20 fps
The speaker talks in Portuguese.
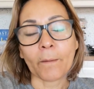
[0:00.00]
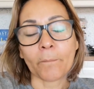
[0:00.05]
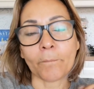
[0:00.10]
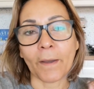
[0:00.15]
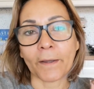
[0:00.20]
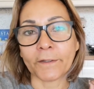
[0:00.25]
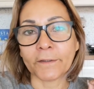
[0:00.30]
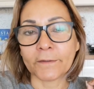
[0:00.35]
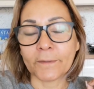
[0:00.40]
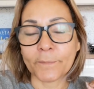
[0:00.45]

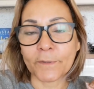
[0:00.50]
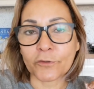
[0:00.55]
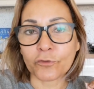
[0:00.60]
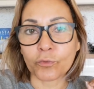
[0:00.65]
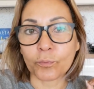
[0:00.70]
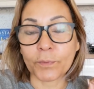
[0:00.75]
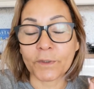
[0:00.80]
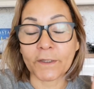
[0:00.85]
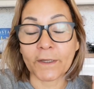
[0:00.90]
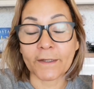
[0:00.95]
Maria marido da minha
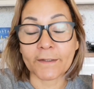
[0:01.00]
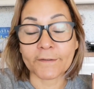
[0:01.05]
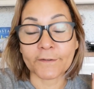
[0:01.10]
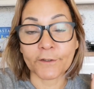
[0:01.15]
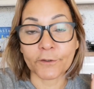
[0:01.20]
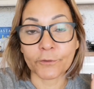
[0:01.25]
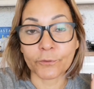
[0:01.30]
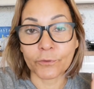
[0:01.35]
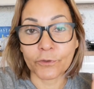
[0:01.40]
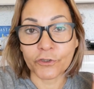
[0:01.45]
sobrinha é
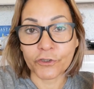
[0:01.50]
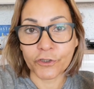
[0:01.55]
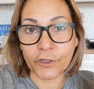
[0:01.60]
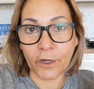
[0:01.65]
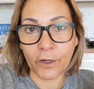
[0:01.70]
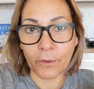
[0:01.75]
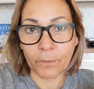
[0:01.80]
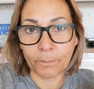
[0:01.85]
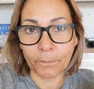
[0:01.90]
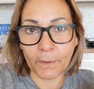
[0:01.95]

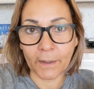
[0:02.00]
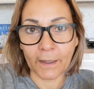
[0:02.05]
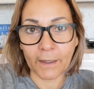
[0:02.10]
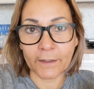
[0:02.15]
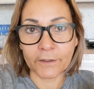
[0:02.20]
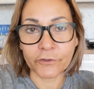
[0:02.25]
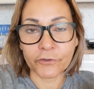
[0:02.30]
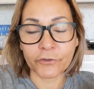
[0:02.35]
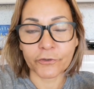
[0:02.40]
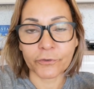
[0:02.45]
cirurgião
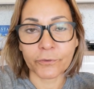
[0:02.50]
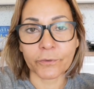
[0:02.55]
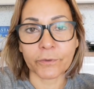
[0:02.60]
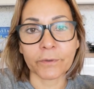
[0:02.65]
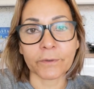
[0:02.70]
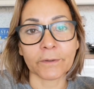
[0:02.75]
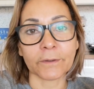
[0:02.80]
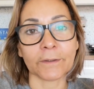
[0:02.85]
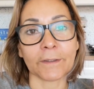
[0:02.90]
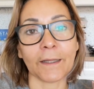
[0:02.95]
plástico,
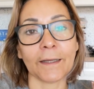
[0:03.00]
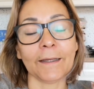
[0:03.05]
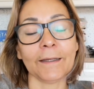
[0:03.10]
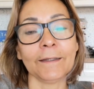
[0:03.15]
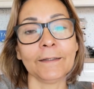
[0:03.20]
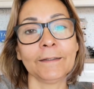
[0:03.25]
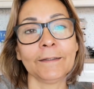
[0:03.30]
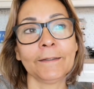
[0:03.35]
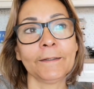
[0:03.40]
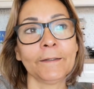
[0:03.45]

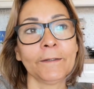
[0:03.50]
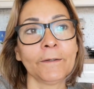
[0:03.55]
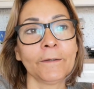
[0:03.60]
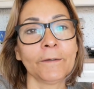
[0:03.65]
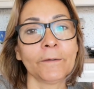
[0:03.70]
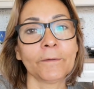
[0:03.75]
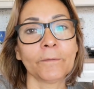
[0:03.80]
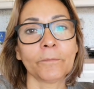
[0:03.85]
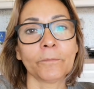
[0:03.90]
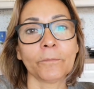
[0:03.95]
tá?
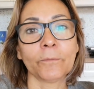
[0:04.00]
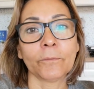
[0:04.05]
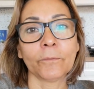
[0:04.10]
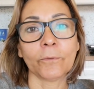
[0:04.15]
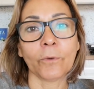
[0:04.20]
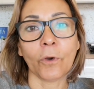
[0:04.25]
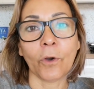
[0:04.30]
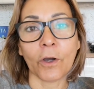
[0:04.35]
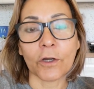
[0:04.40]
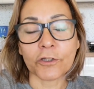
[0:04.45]

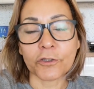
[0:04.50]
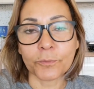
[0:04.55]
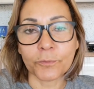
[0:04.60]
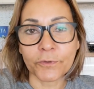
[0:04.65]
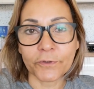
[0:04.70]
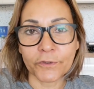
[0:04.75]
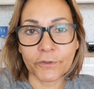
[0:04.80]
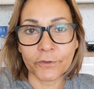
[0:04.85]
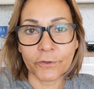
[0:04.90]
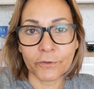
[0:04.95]
Um ótimo
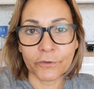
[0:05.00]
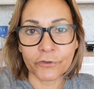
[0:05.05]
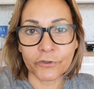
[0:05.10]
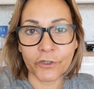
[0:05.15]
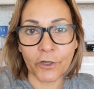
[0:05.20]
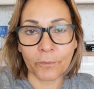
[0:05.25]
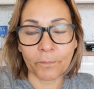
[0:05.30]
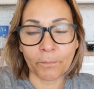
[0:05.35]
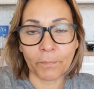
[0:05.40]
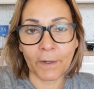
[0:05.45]

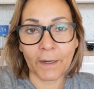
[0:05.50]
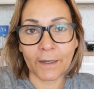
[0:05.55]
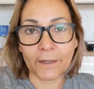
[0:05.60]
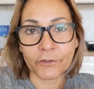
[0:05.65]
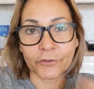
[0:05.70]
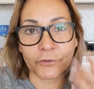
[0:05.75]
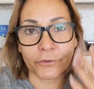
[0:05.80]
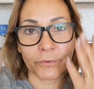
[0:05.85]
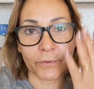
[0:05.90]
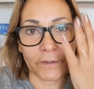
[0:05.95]
cirurgião
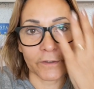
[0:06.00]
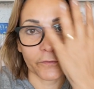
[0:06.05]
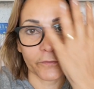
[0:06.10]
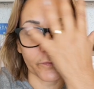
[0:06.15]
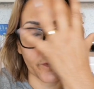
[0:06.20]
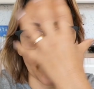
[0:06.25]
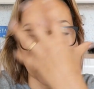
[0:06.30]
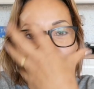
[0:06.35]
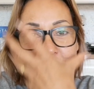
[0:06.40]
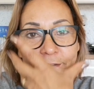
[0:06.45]
plástico. Ele
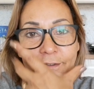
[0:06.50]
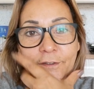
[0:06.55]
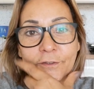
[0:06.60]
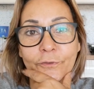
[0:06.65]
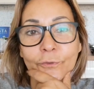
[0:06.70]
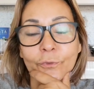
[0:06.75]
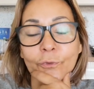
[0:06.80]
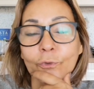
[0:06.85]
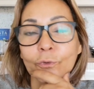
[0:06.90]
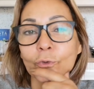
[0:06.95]
faz
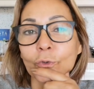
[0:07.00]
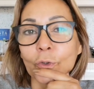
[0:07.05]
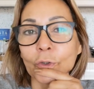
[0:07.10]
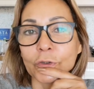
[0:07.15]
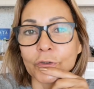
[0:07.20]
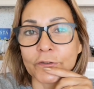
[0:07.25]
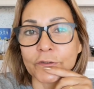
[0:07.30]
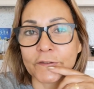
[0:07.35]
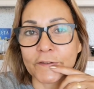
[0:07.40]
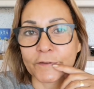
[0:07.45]
isso
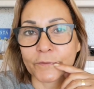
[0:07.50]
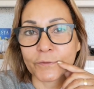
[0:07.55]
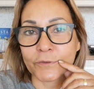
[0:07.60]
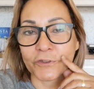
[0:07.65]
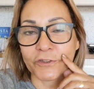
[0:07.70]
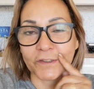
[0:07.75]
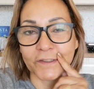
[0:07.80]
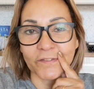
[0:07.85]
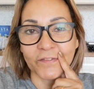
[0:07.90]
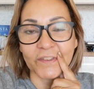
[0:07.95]
todo santo
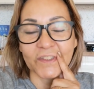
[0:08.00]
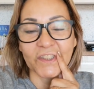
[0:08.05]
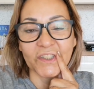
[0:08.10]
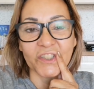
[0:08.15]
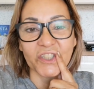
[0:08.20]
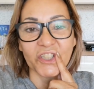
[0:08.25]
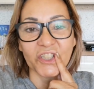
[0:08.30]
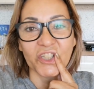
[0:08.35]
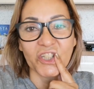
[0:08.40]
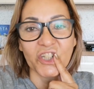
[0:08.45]
dia da vida
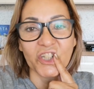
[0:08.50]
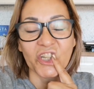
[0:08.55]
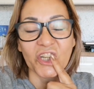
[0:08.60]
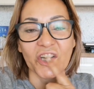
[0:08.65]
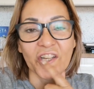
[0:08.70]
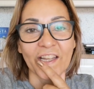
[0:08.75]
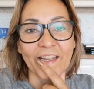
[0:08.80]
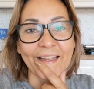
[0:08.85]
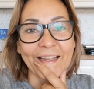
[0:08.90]
dele.